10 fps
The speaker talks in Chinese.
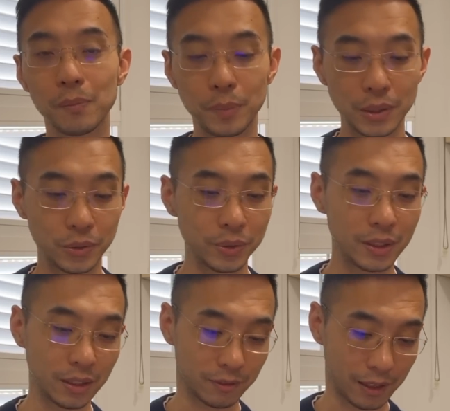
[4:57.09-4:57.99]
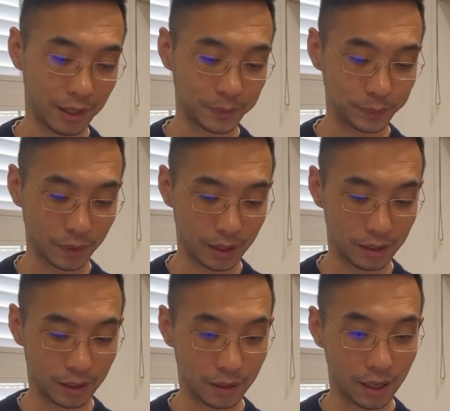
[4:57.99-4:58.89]
必须敬畏》啊，
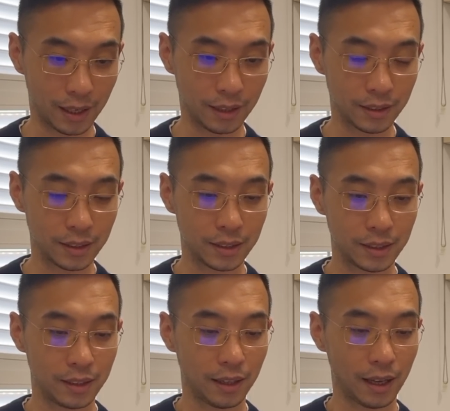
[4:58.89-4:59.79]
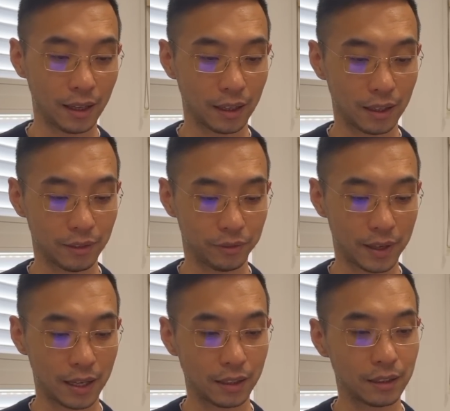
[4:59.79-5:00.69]
然后还。还给
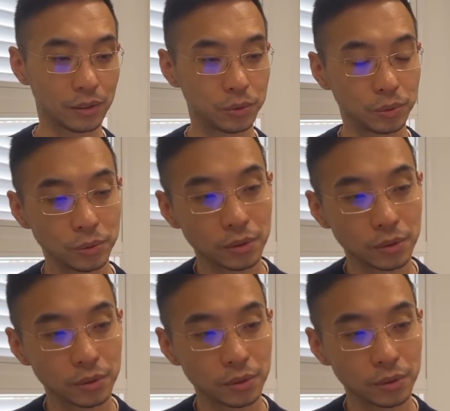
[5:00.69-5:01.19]
发了一个图